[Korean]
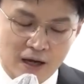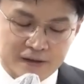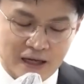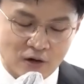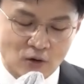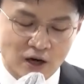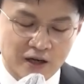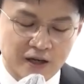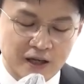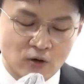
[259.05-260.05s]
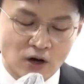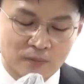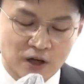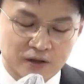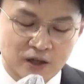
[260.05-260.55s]
사건관계인
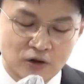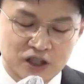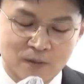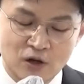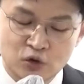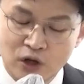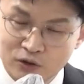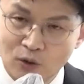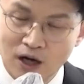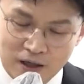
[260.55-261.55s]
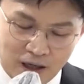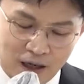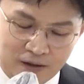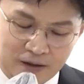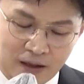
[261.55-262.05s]
인권침해를
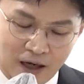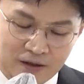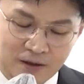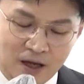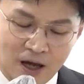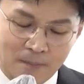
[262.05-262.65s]
최소화하는